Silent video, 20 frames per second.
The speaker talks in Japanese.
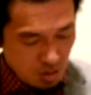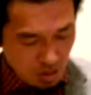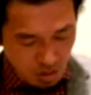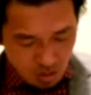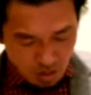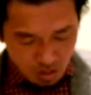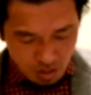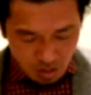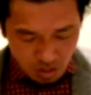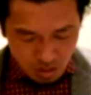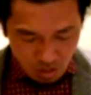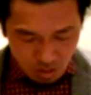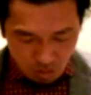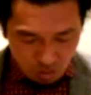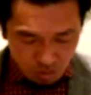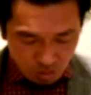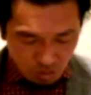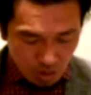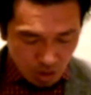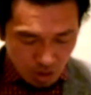えー、こ
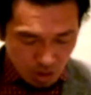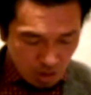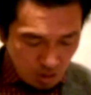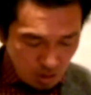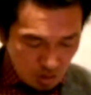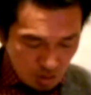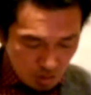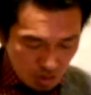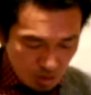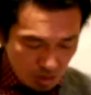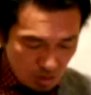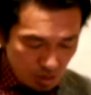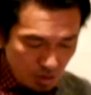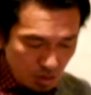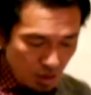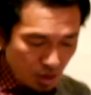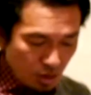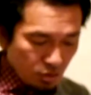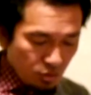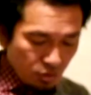の中にはですね、
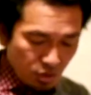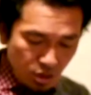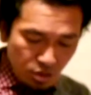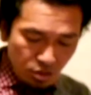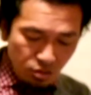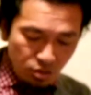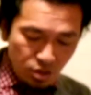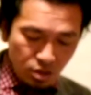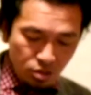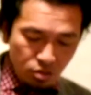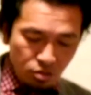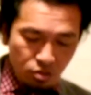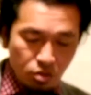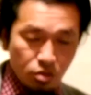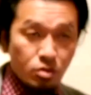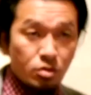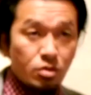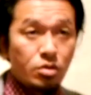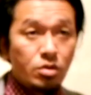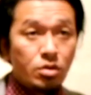アヌエヌエの
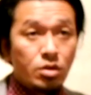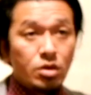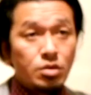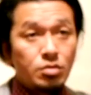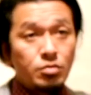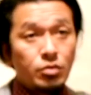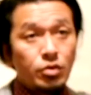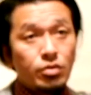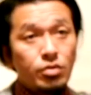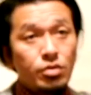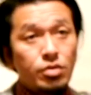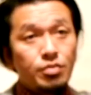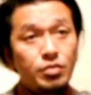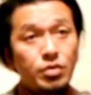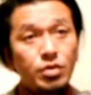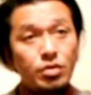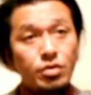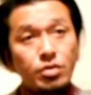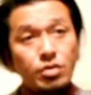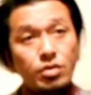
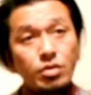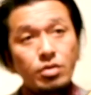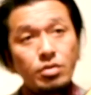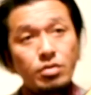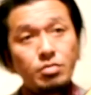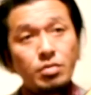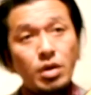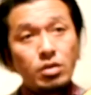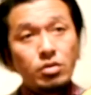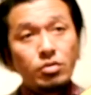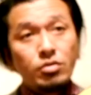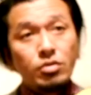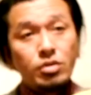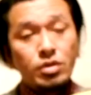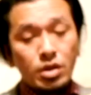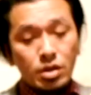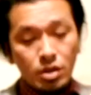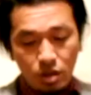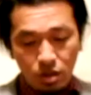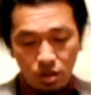ムーンスプルース、
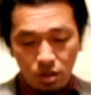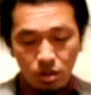バードウクレレが、